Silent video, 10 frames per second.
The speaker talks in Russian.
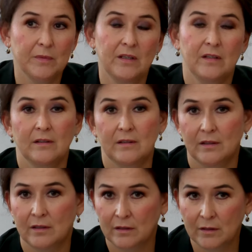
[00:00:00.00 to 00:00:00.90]
Мы
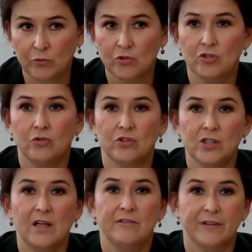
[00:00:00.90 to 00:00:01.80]
э, немножко
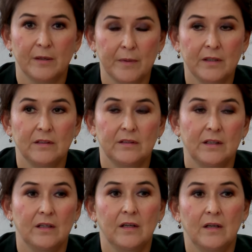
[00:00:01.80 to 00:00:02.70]
ужали форматы,
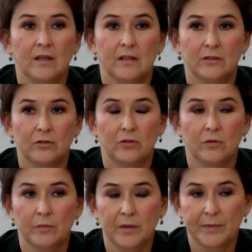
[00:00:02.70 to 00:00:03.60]
да,
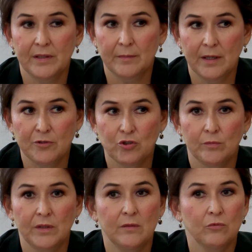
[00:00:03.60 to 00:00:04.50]
но мы понимаем, что
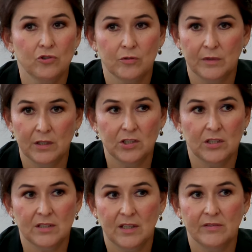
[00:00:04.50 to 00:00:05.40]
мы не можем
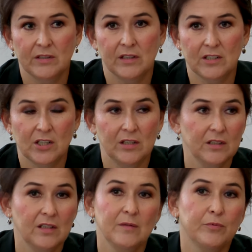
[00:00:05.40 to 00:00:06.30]
также оставить горожан.
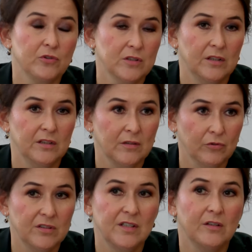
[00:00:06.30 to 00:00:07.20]
Это не просто
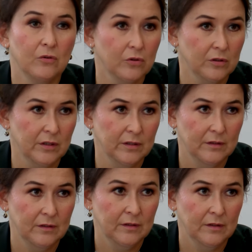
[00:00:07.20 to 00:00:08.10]
рядовой день города.
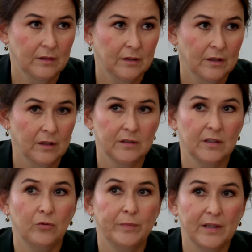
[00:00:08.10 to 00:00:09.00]
Абсолютно.
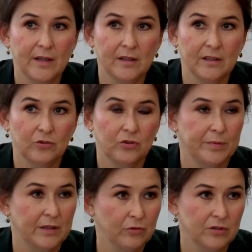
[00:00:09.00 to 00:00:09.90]
Это юбилей, который
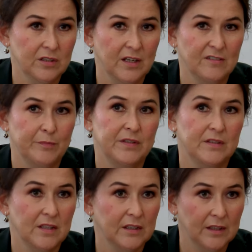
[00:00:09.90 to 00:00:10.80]
проводится раз в
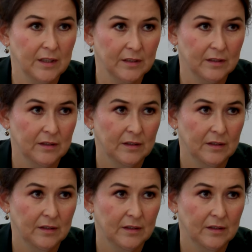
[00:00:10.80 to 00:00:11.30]
50 лет.